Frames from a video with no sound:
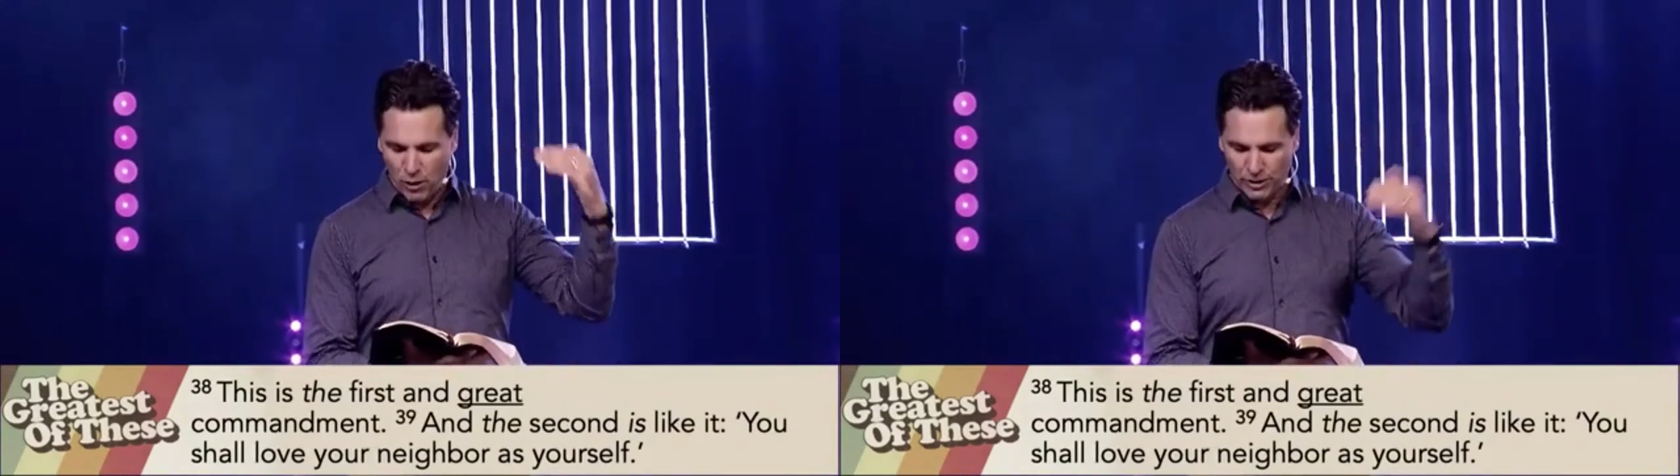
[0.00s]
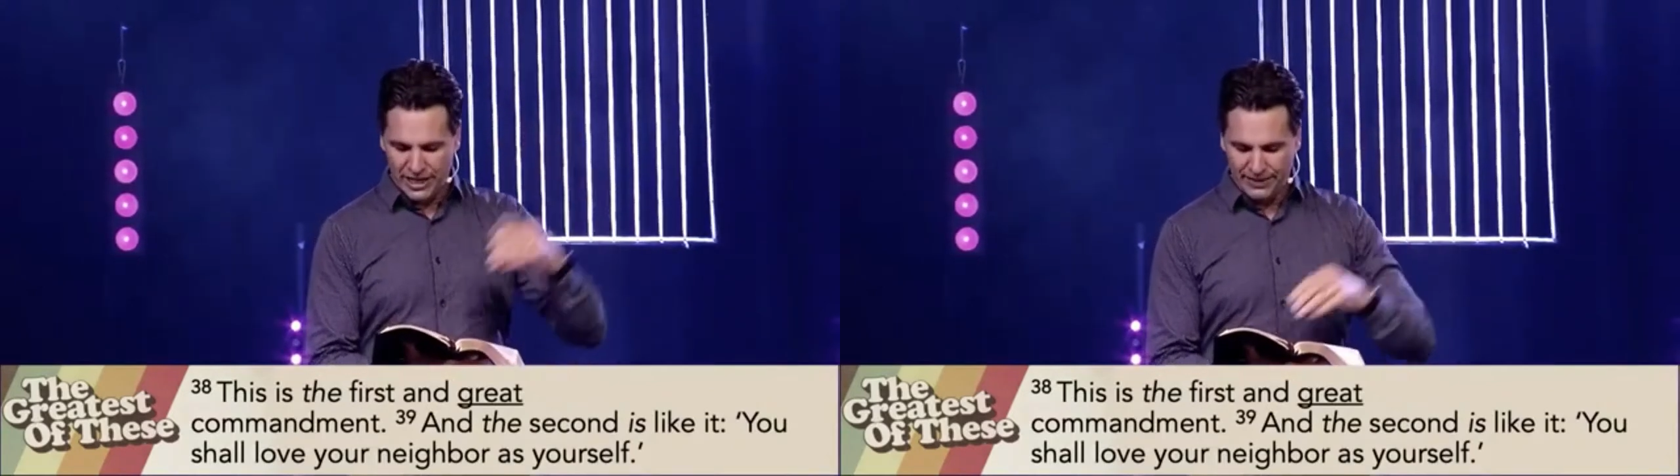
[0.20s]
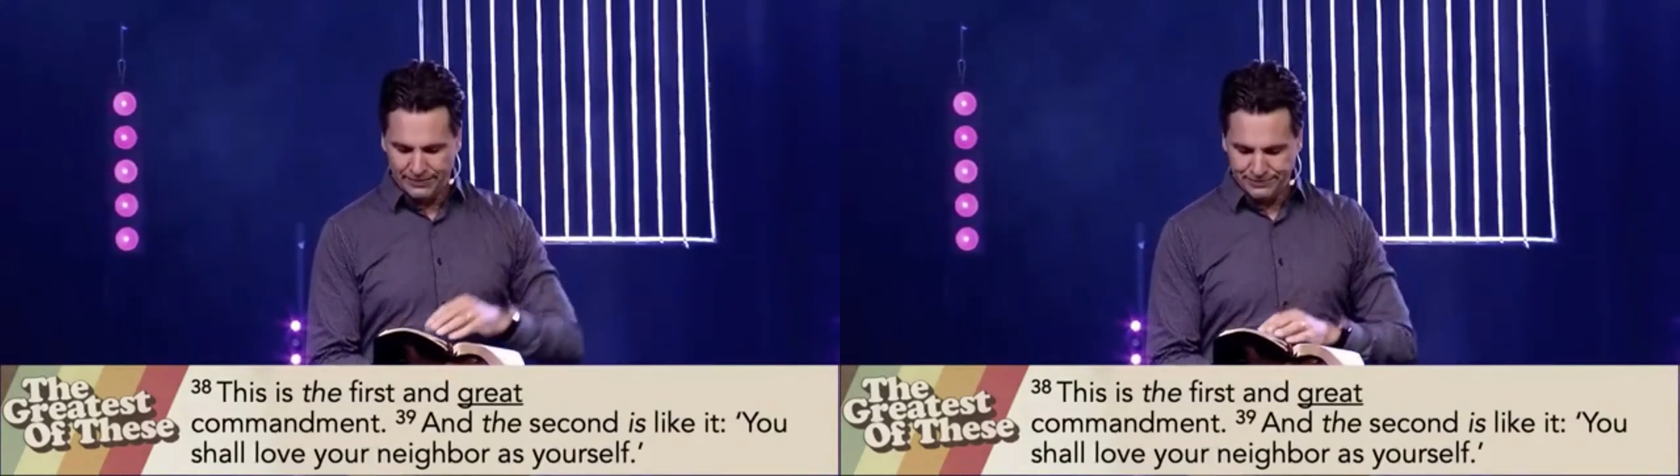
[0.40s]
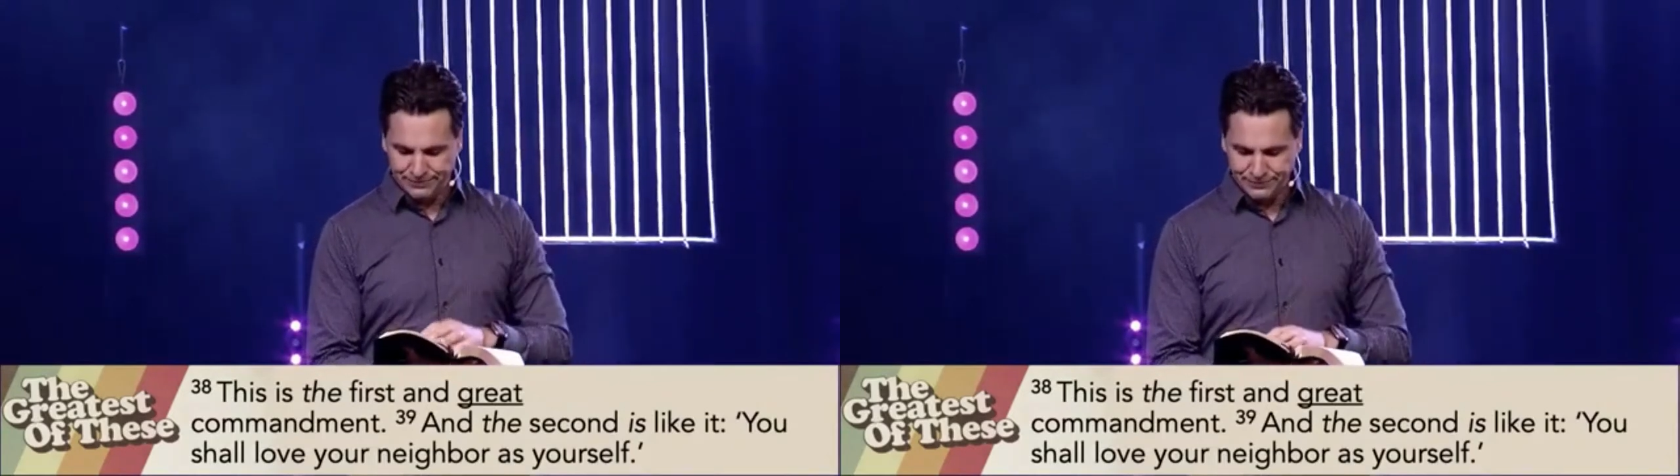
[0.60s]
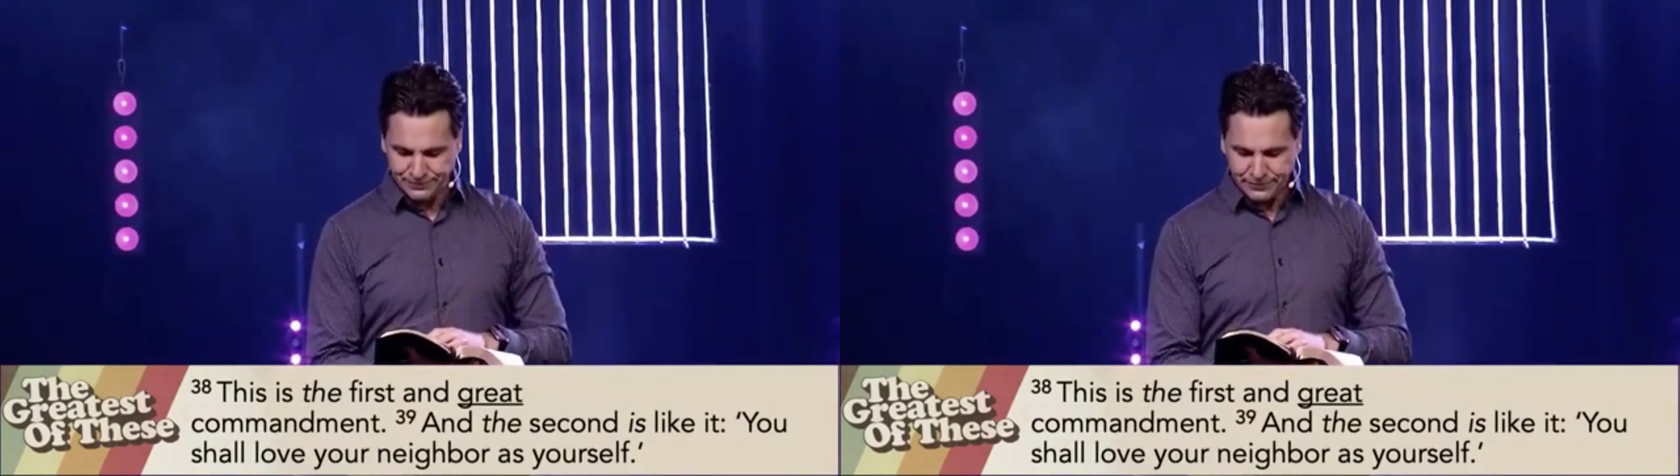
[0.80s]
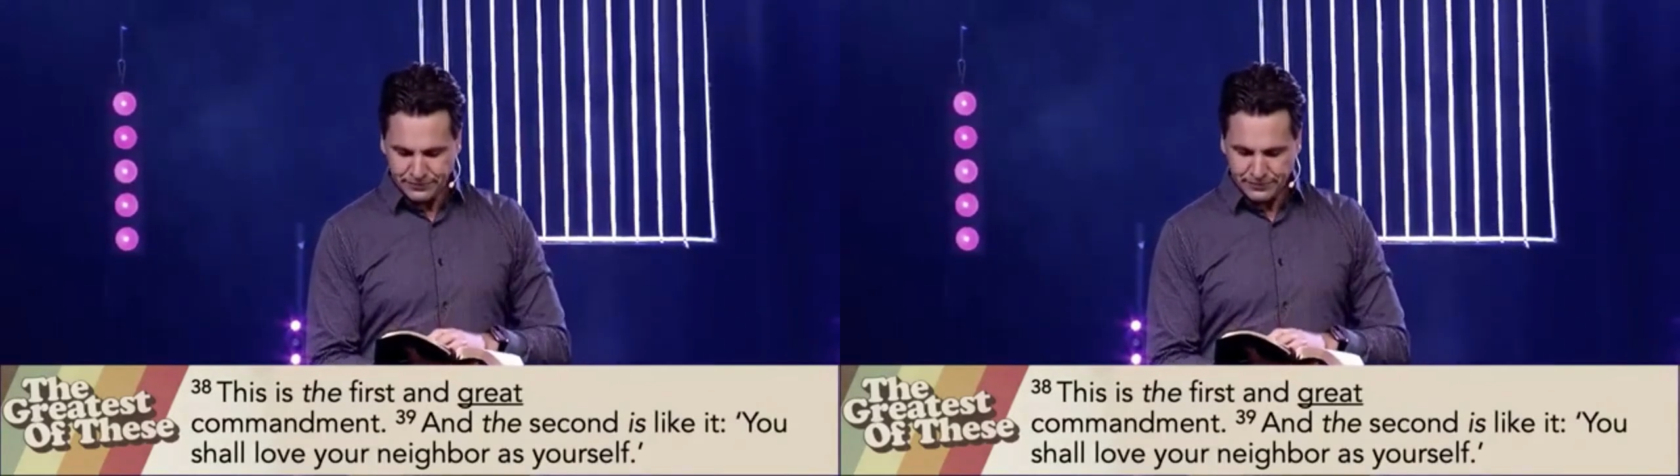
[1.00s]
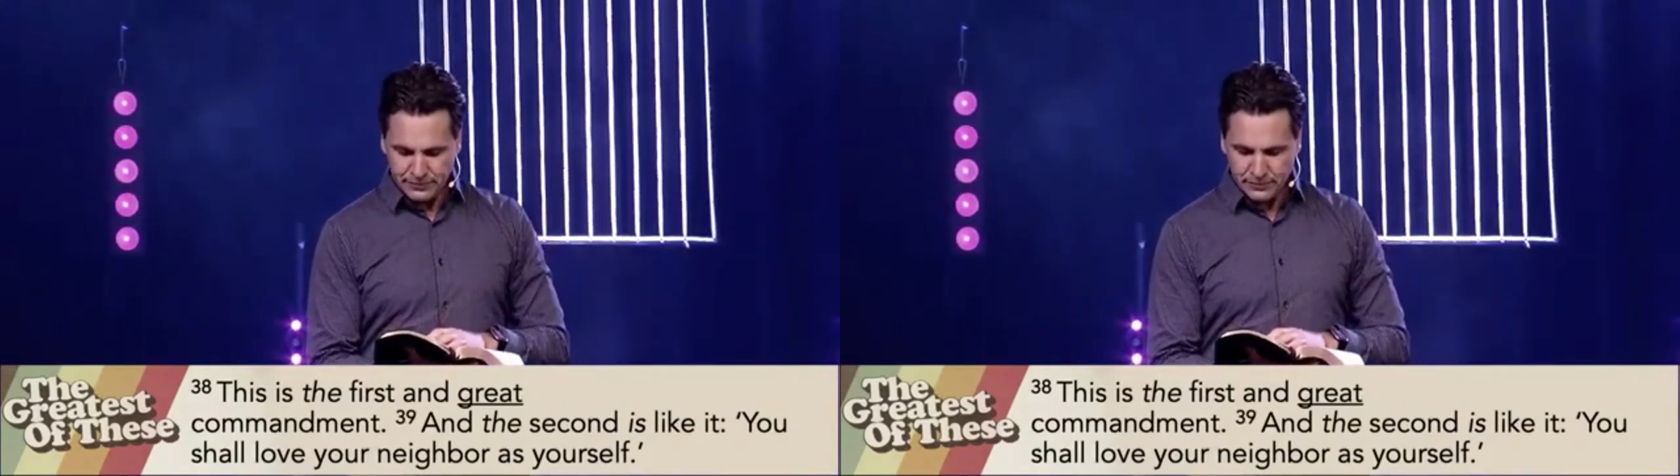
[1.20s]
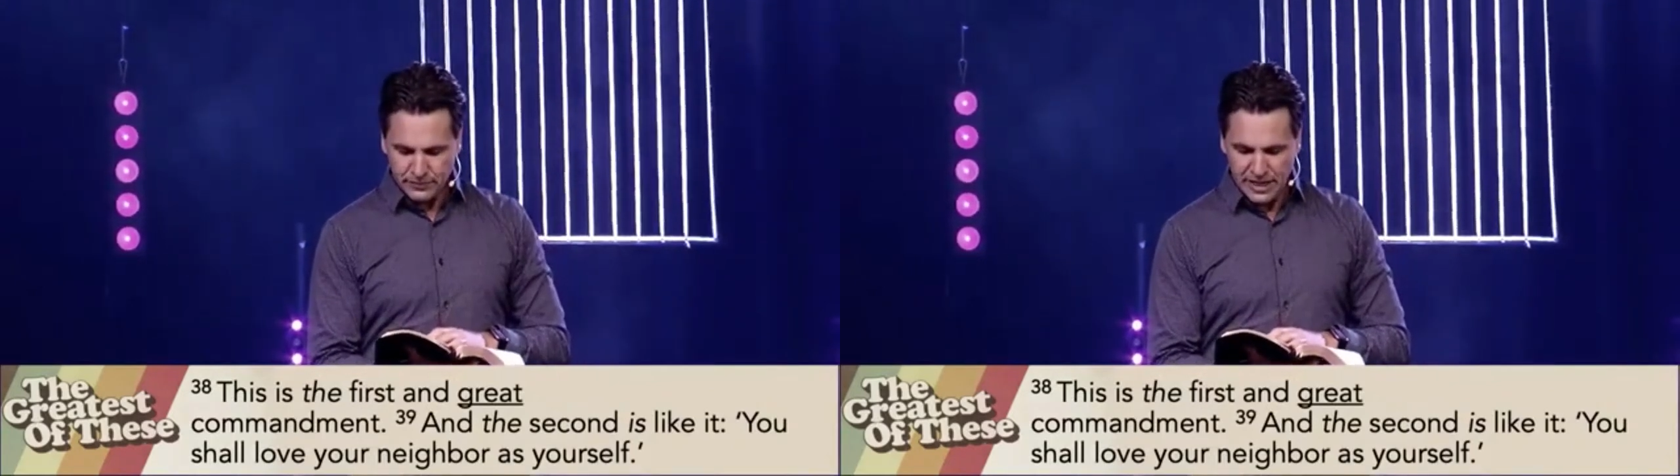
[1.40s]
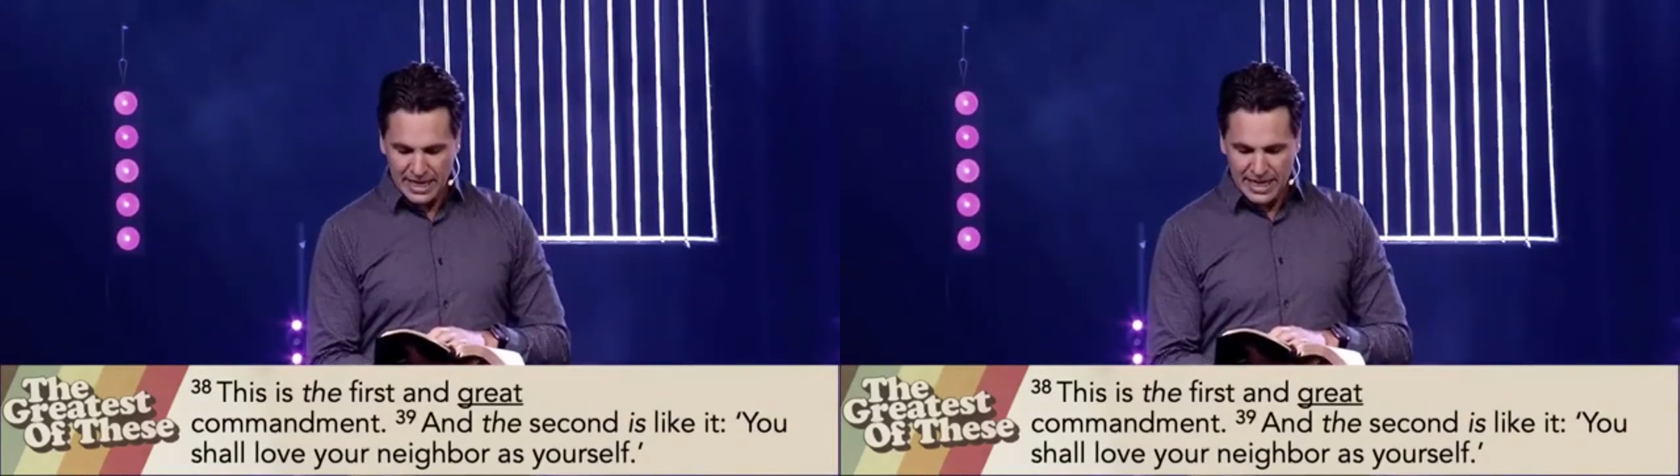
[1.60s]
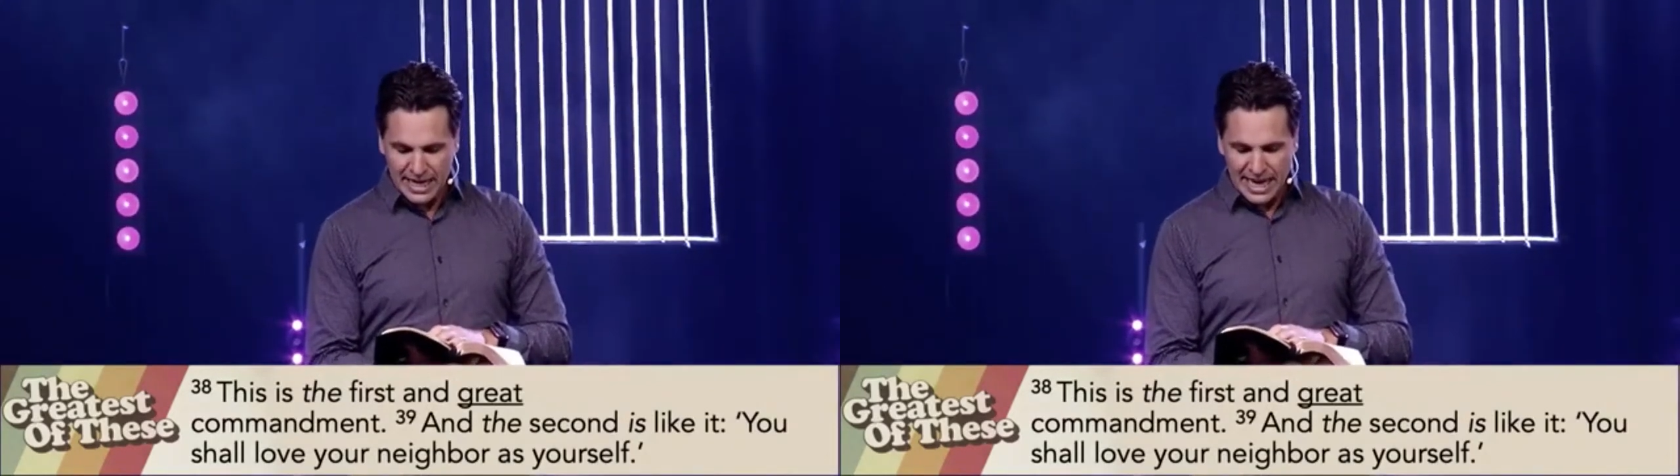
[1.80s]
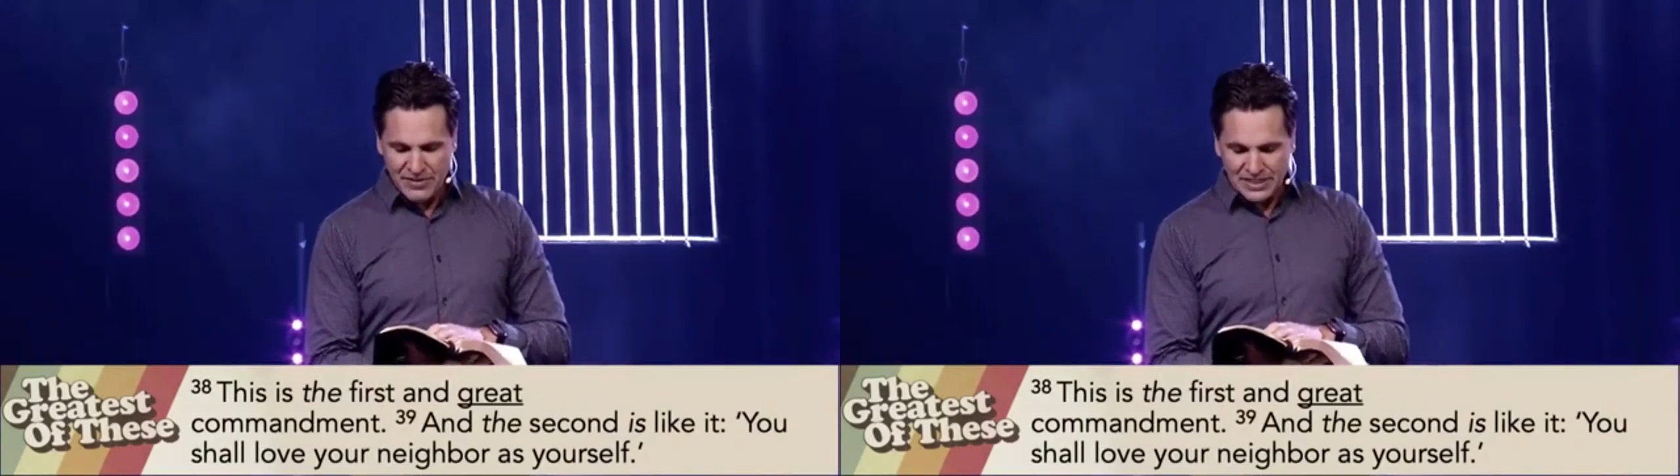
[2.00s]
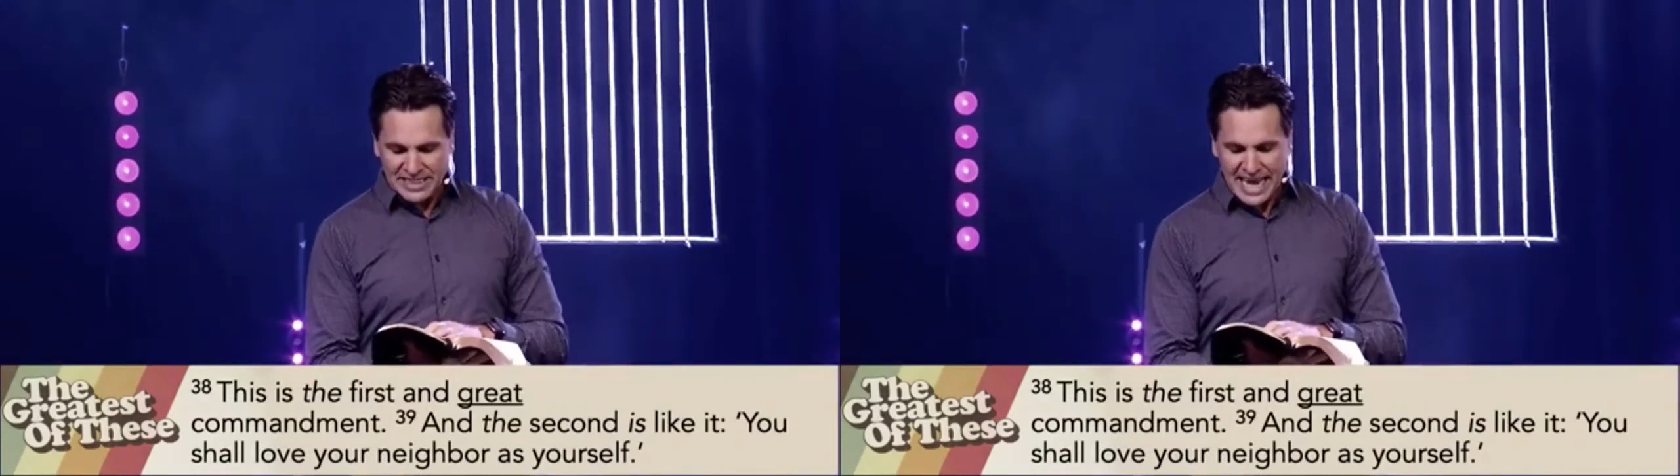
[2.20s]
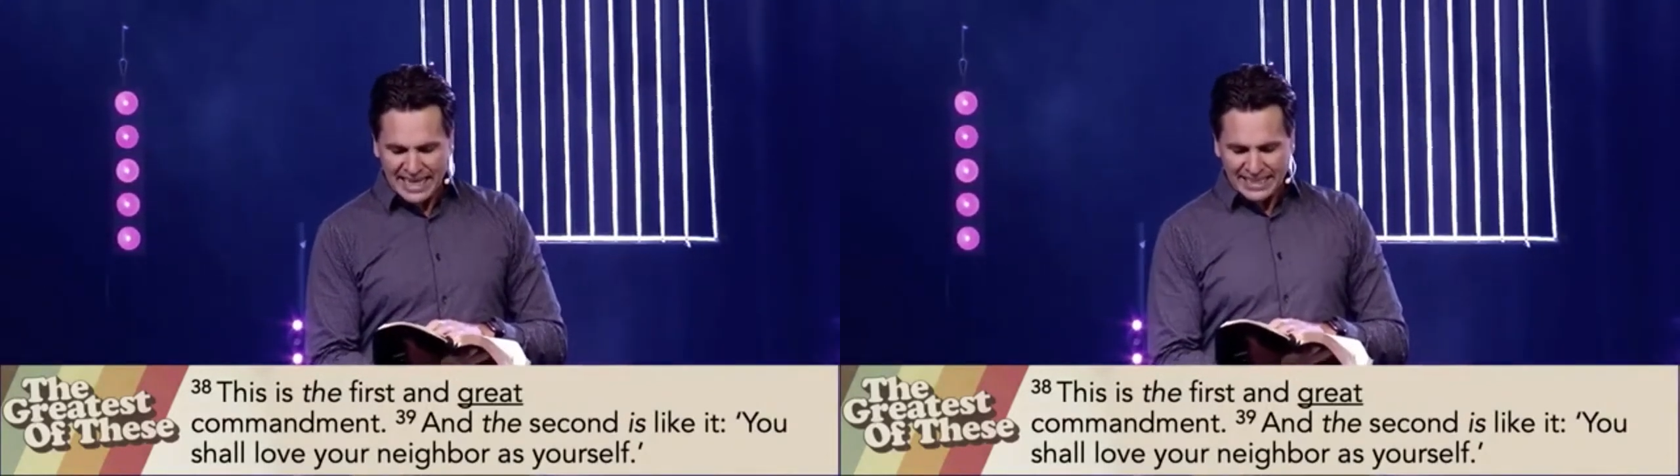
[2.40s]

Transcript: e talvez você pense que você não, não